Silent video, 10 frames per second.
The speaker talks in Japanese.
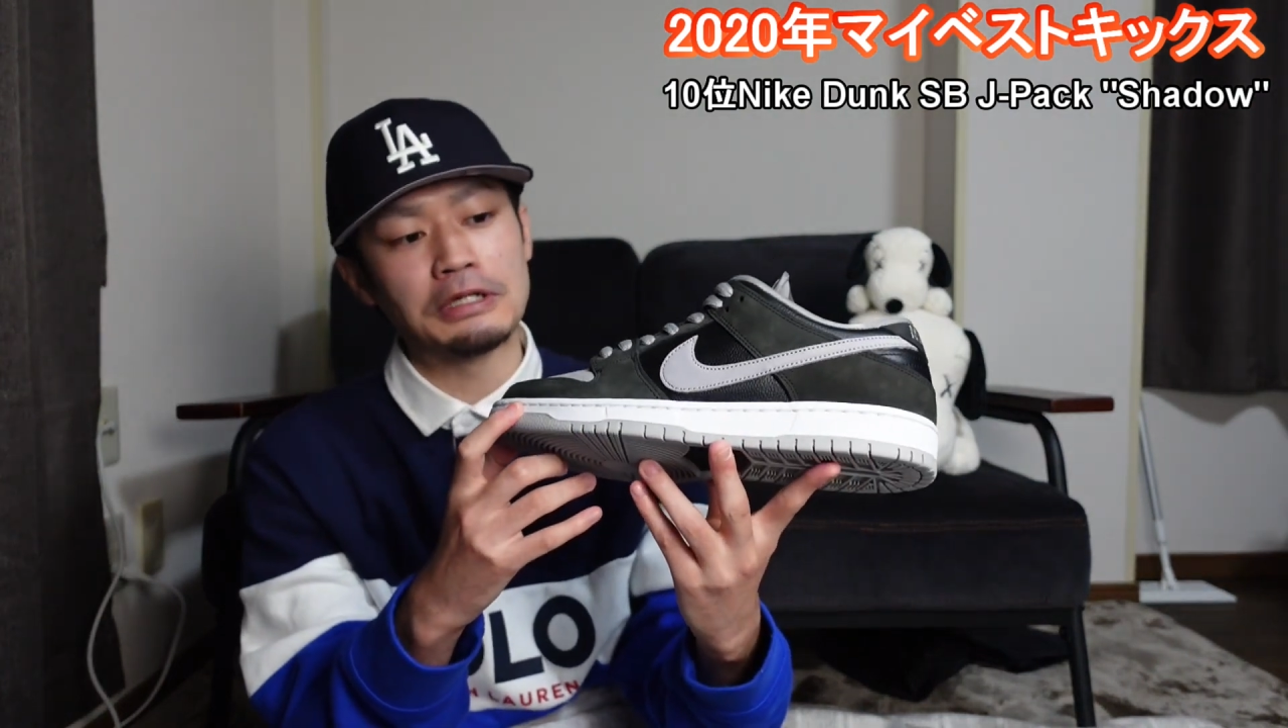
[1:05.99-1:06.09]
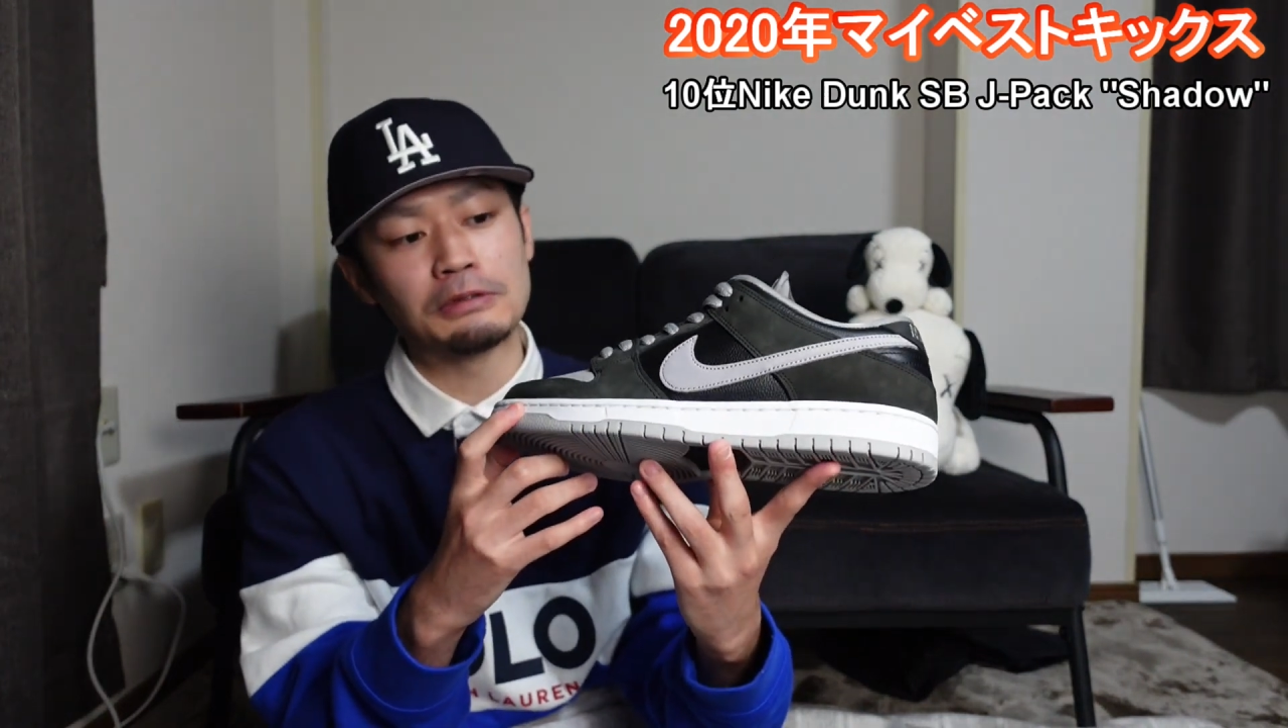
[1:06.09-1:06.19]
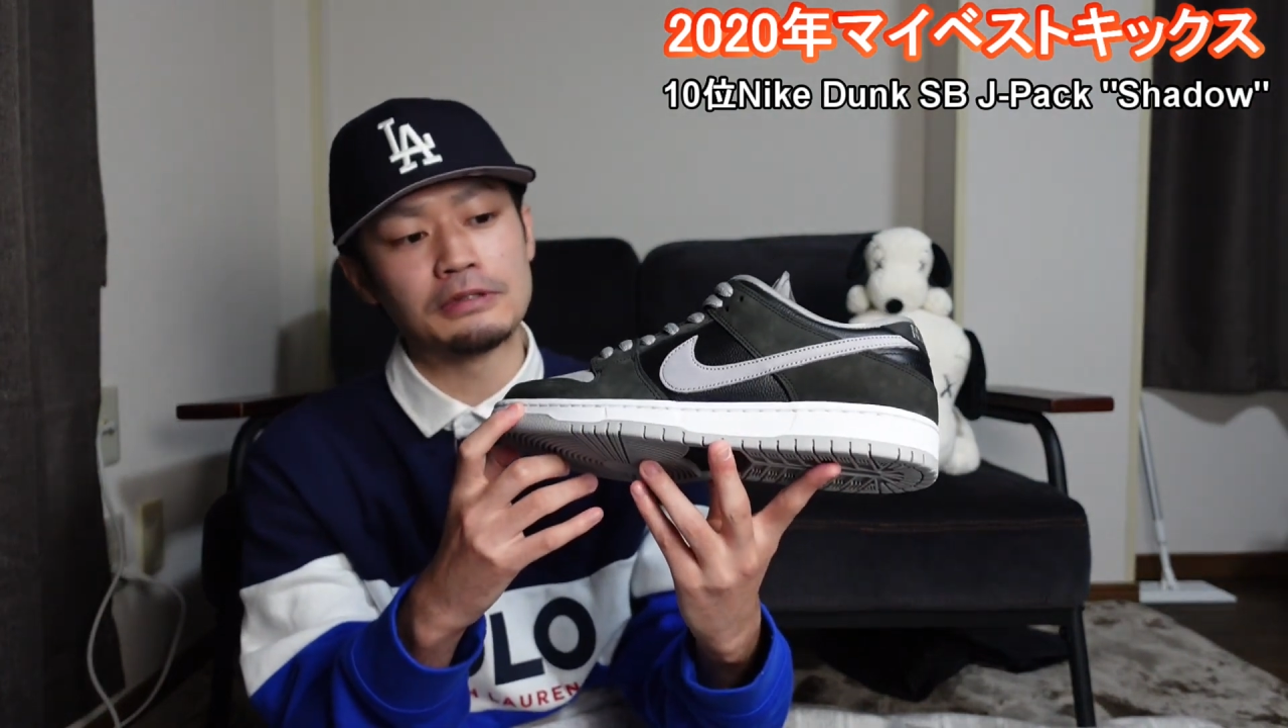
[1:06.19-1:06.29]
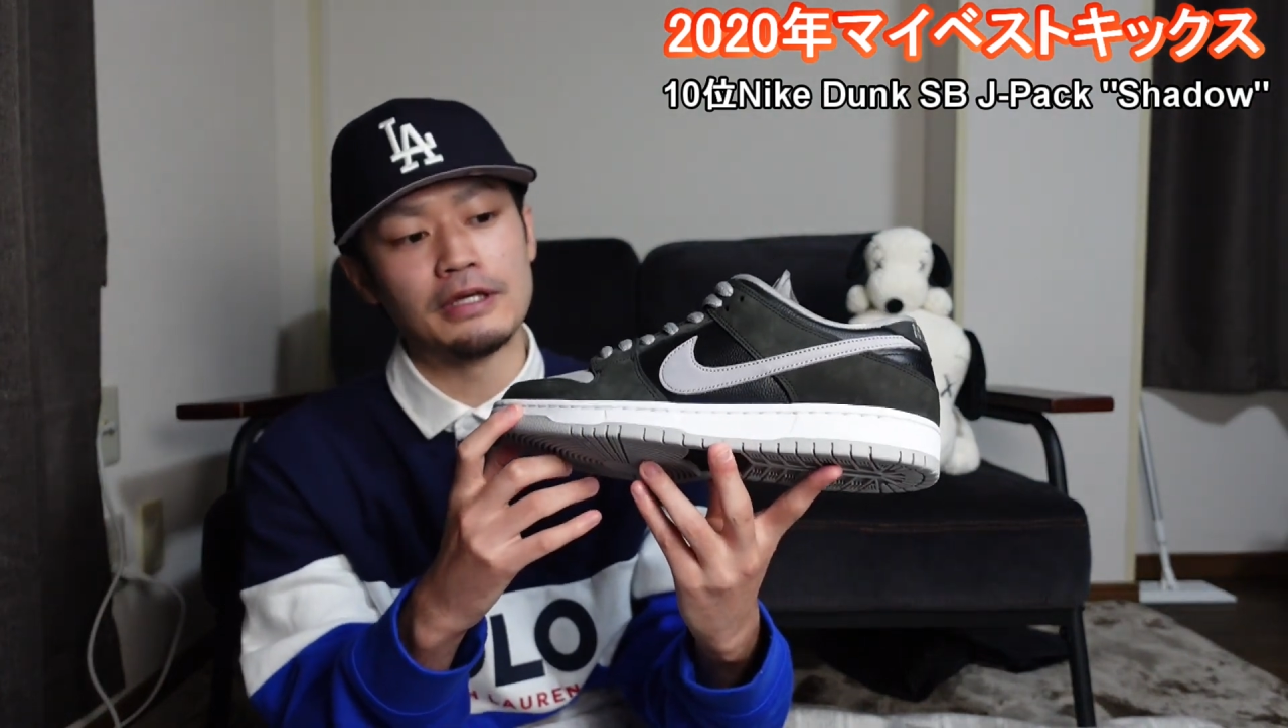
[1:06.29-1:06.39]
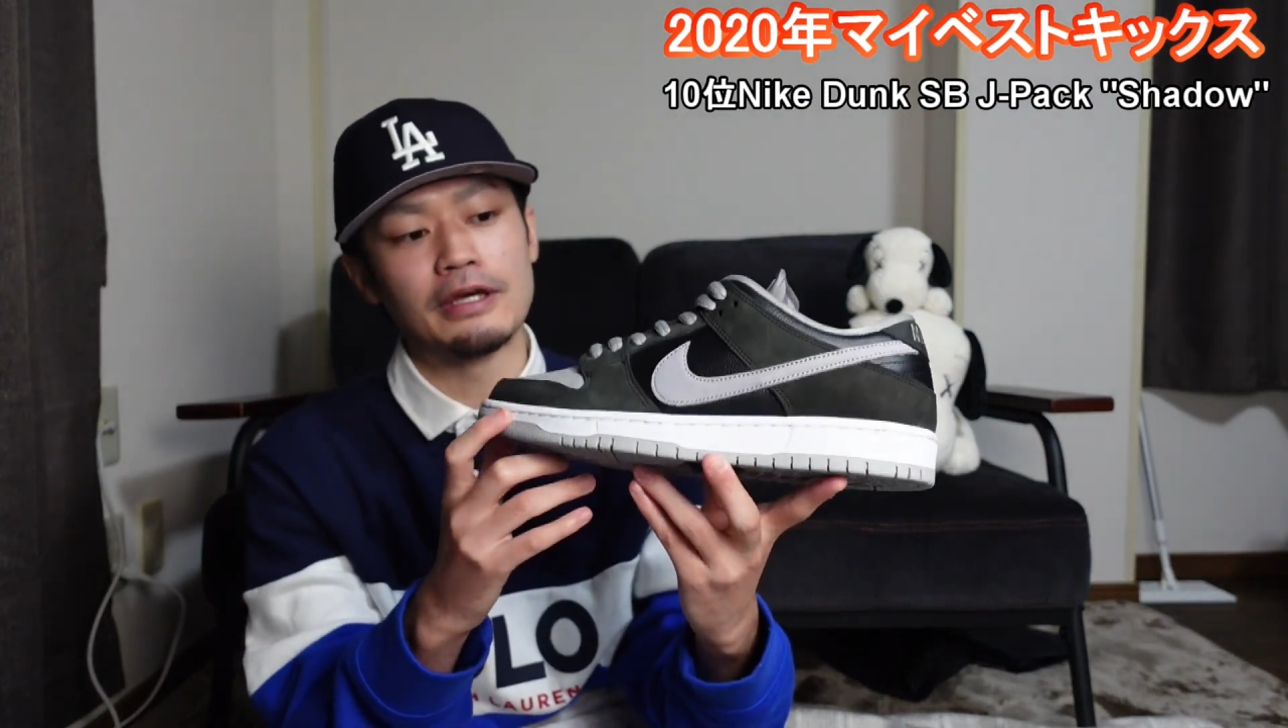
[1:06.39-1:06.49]
な
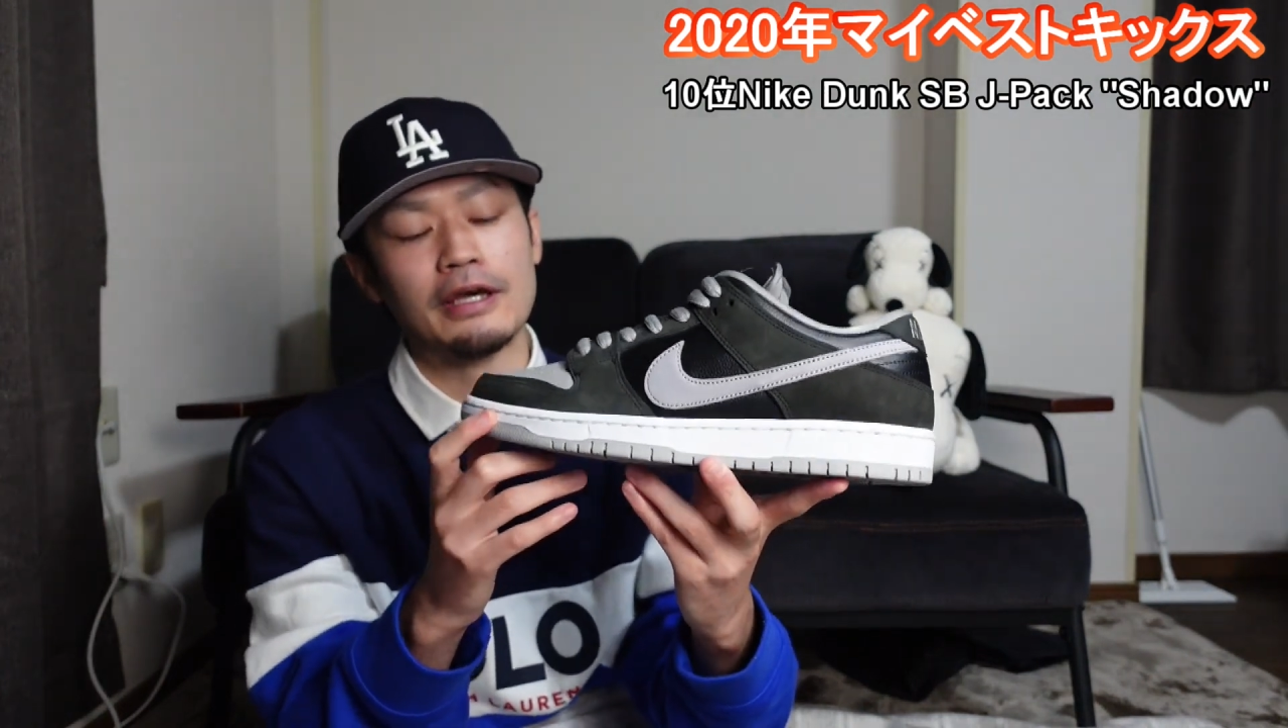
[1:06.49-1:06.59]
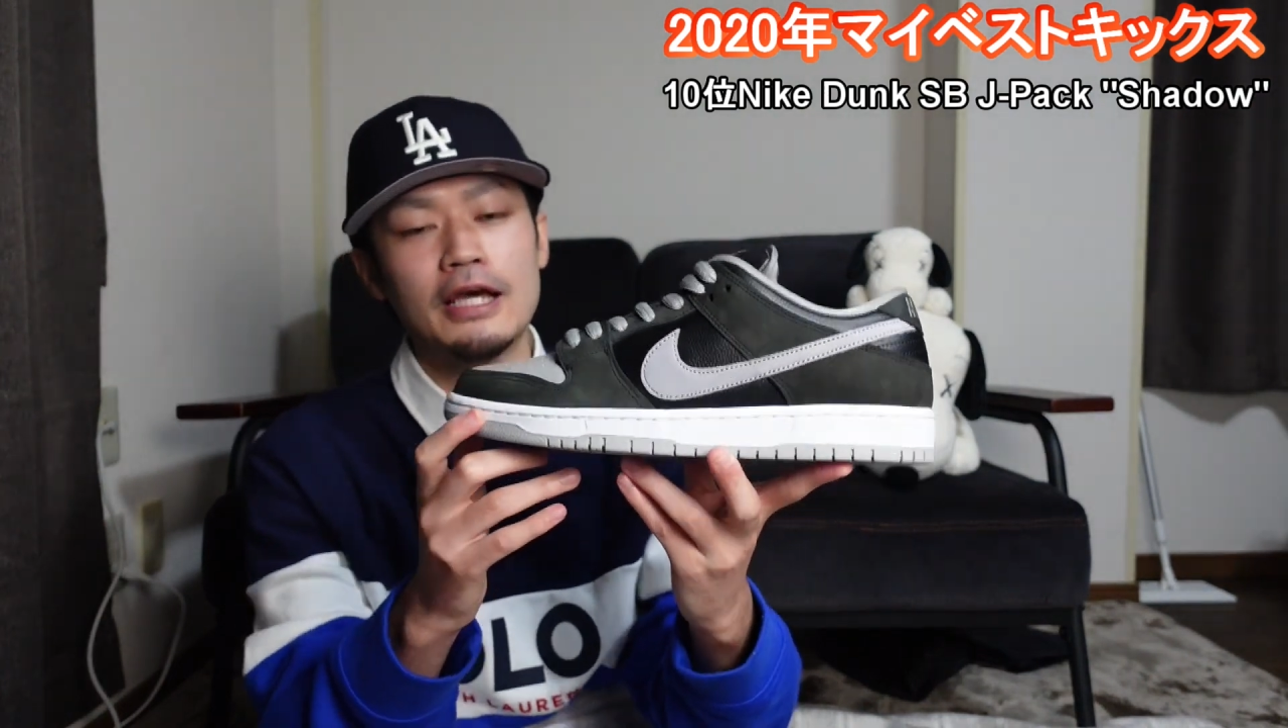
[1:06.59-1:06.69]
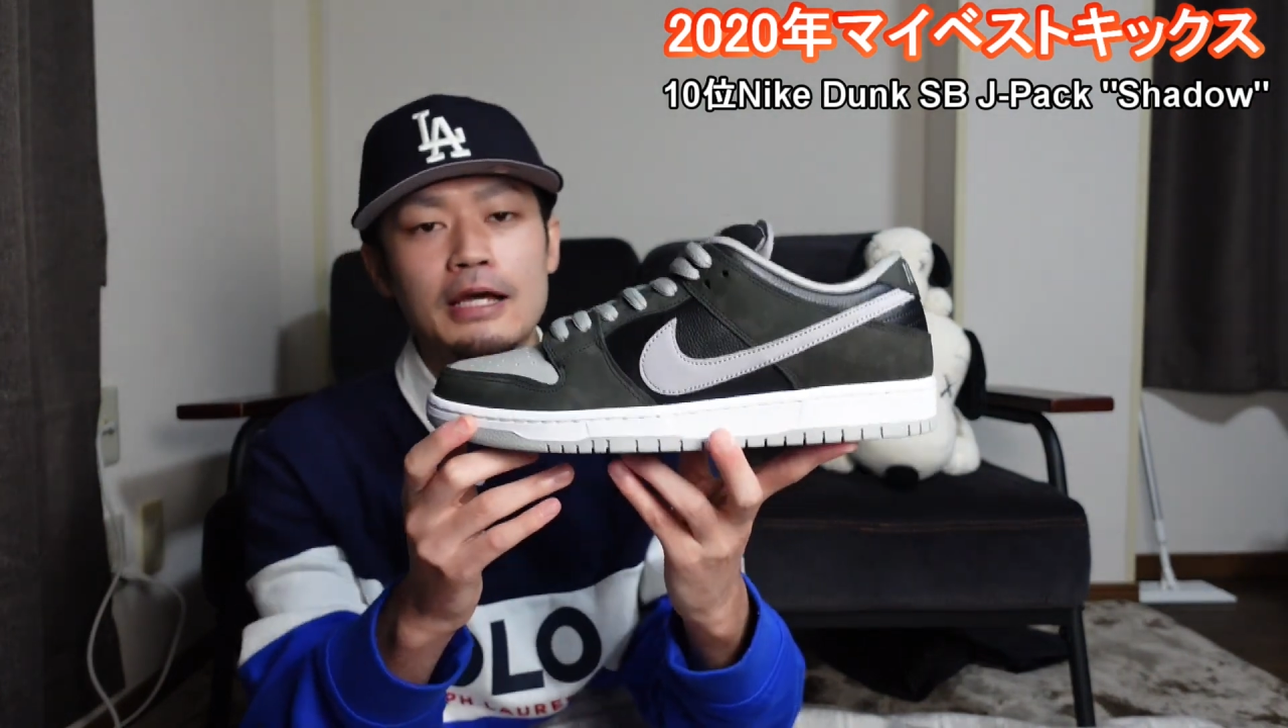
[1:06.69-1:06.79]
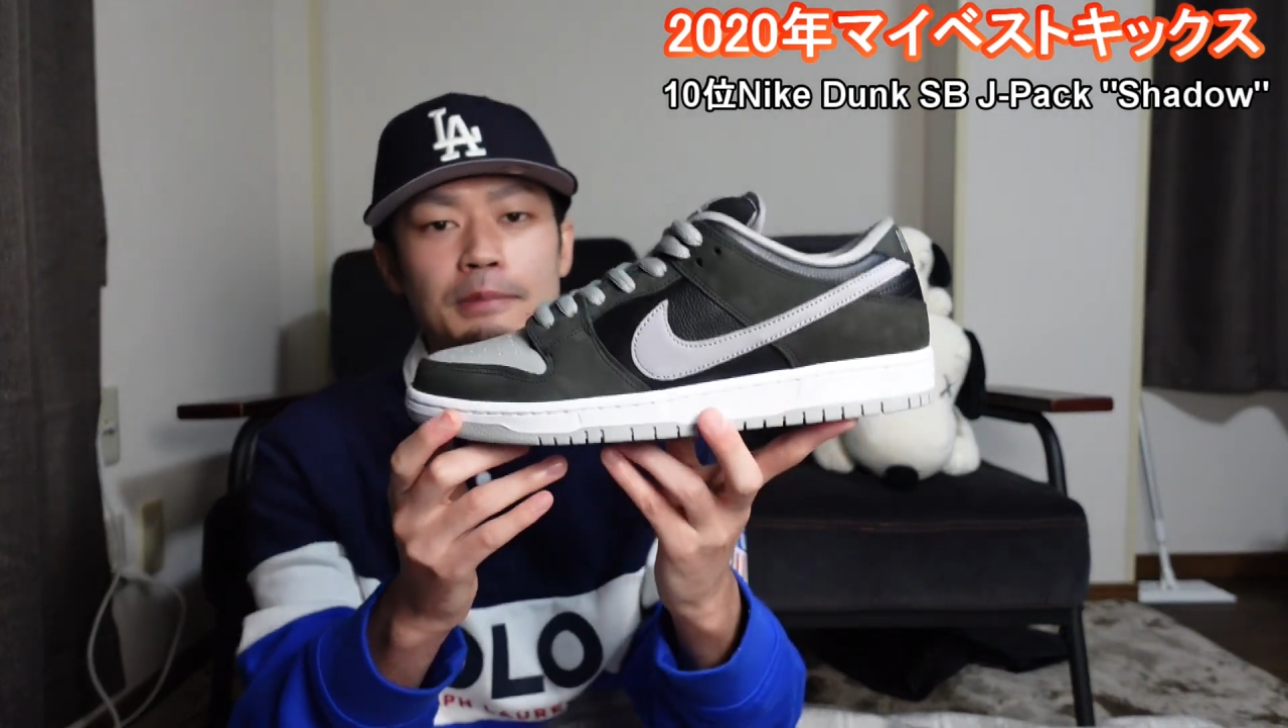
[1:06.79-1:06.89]
くて、